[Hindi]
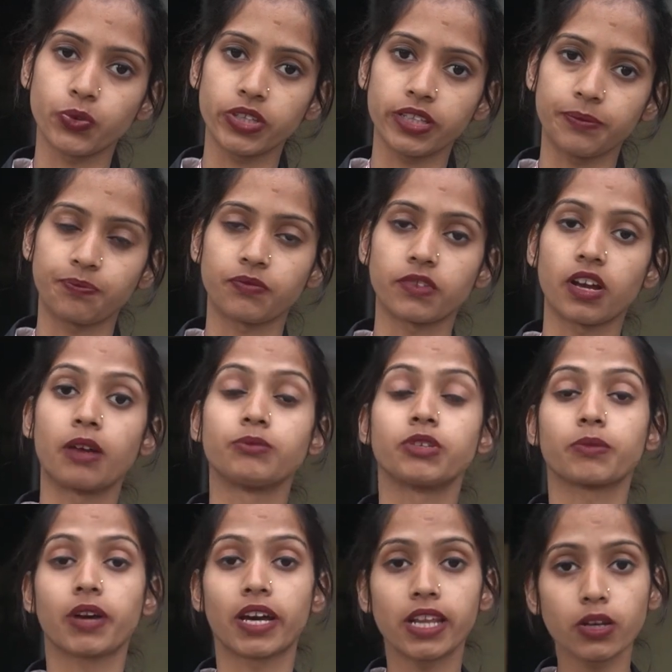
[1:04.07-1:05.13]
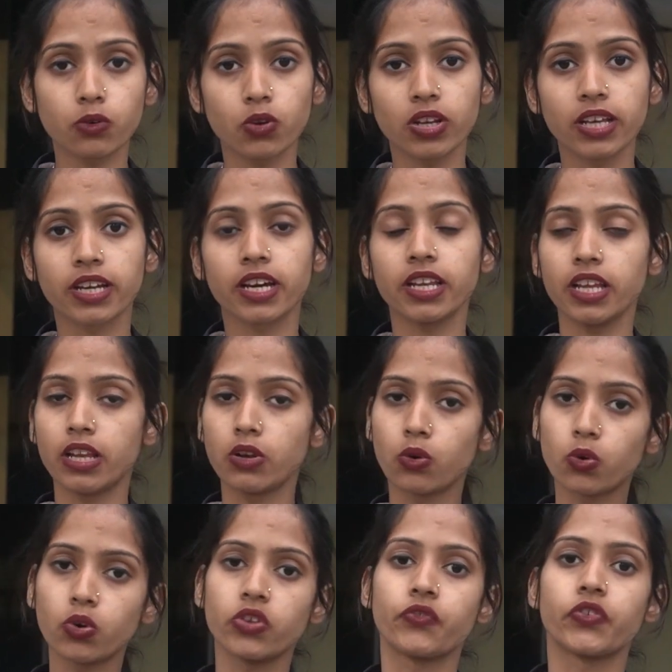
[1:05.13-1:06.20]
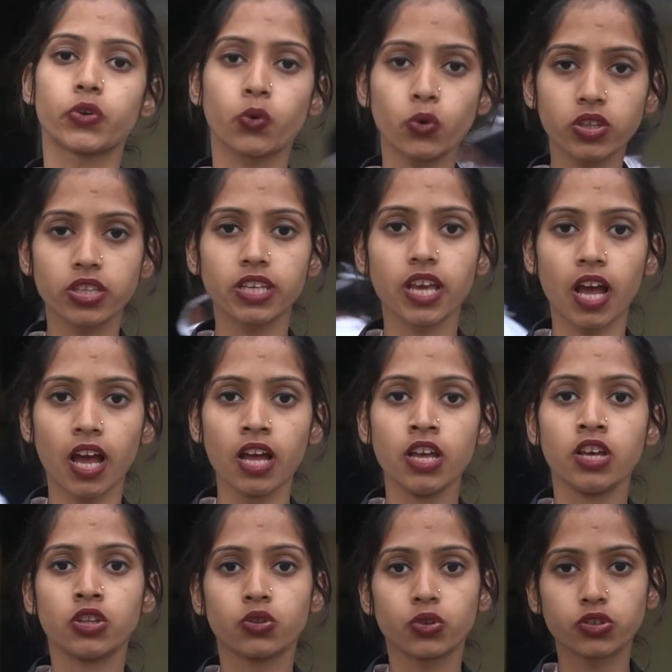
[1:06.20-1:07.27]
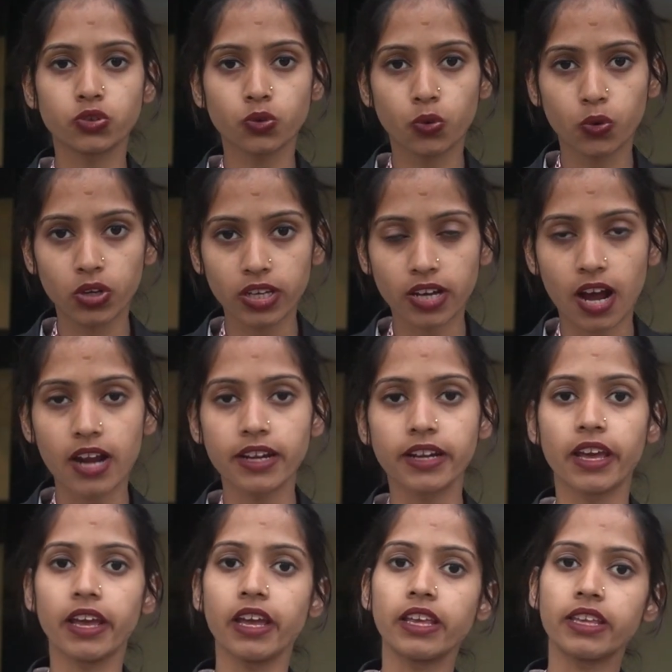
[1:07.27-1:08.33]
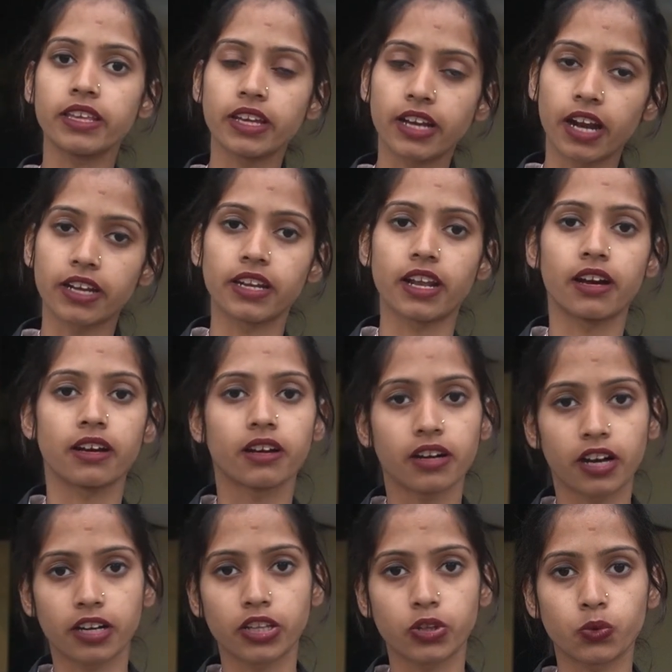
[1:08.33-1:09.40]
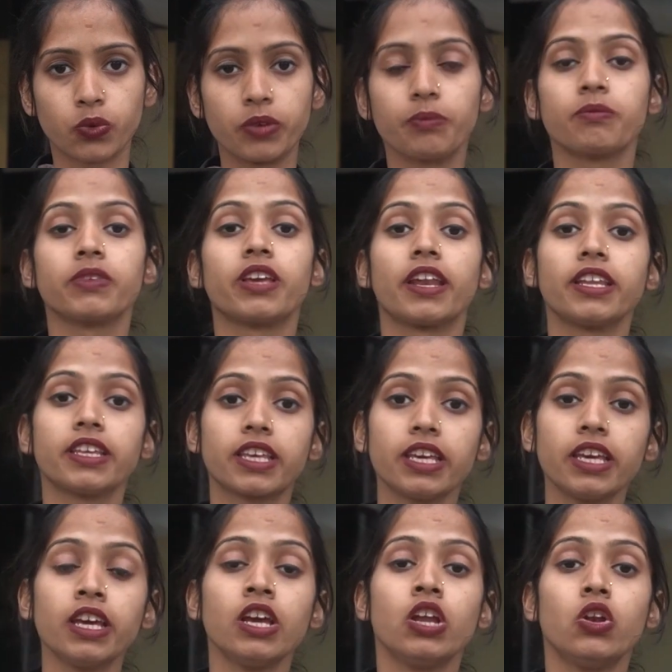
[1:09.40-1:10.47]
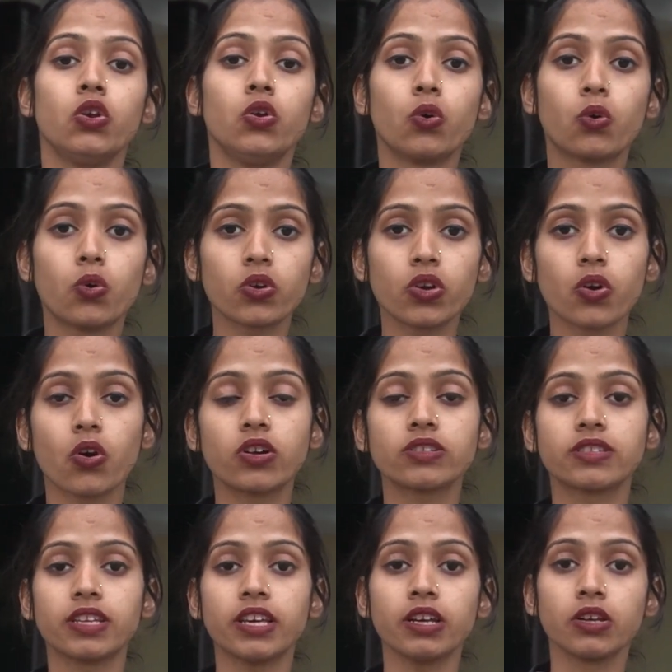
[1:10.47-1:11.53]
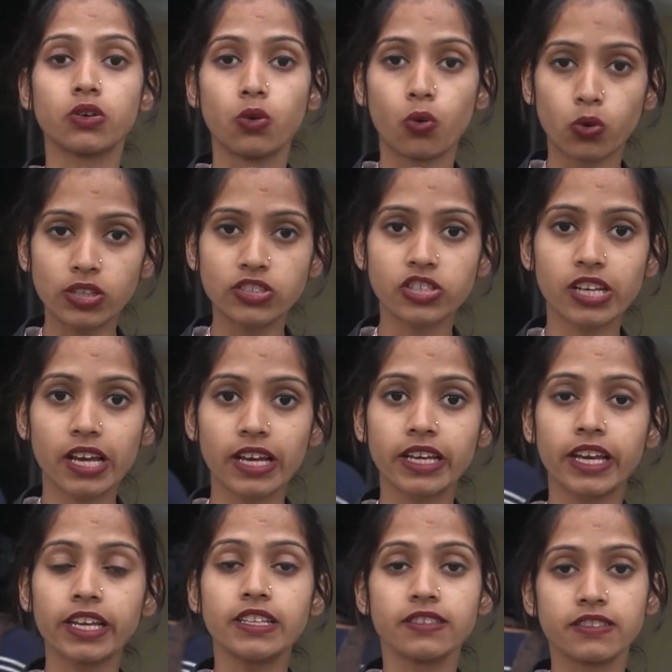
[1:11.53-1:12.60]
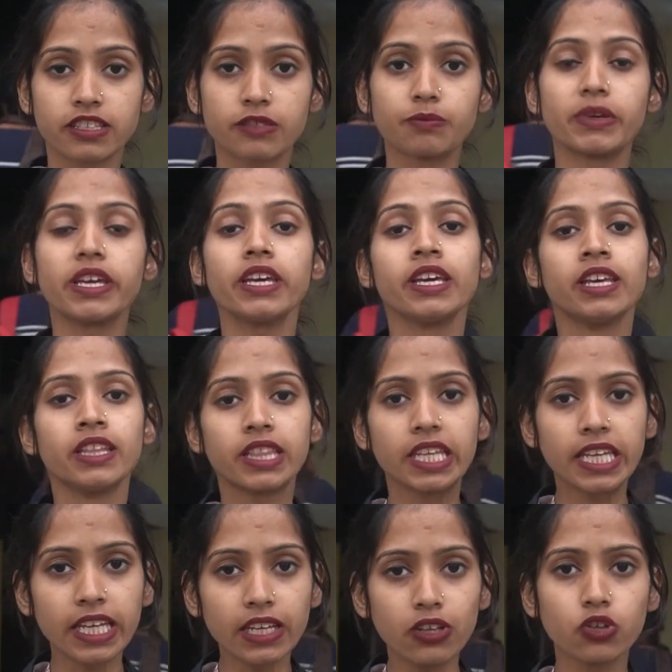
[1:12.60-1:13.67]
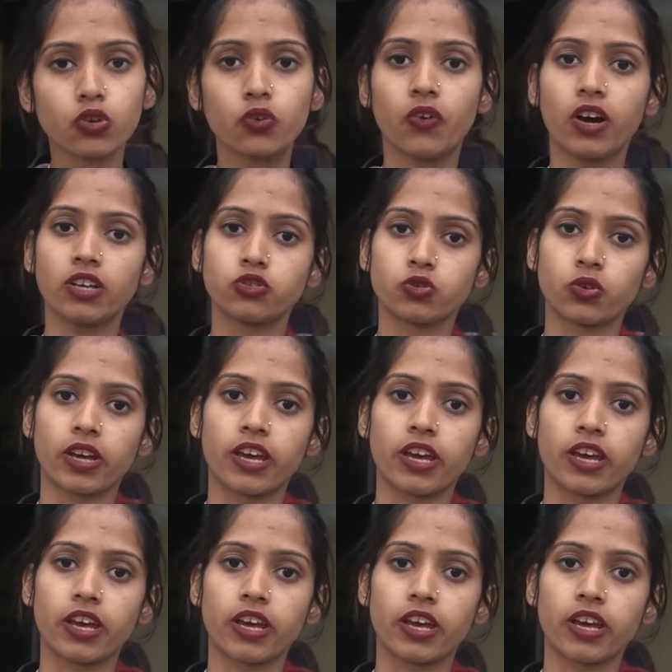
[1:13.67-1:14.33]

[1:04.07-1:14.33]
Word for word: हुए थे अब जब खनन को लेकर इन लोगों ने विरोध किया तो ये जो गोलीकांड है ये घटना घटित हुई यानी कि लोगों की ओर से गोली चलाई गई जिसमें तीन युवा जो